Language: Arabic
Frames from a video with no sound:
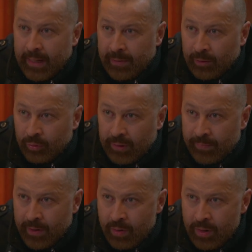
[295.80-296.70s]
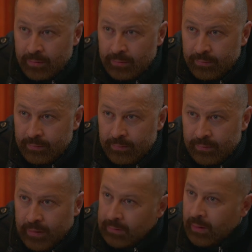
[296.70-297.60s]
أنت عملته ده يا مروان
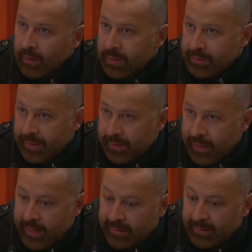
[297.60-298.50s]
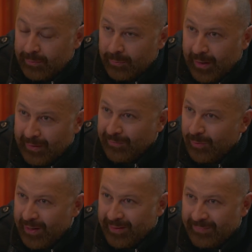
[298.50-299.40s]
ده أنت راجل سعيد يا أخي وعارف
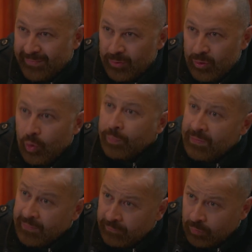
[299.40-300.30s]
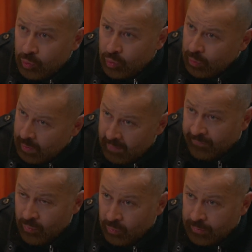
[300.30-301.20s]
الواجب وبتفهم في الأصول
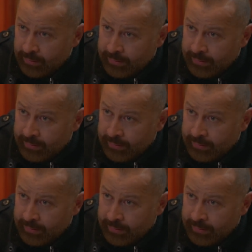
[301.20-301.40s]
المفروض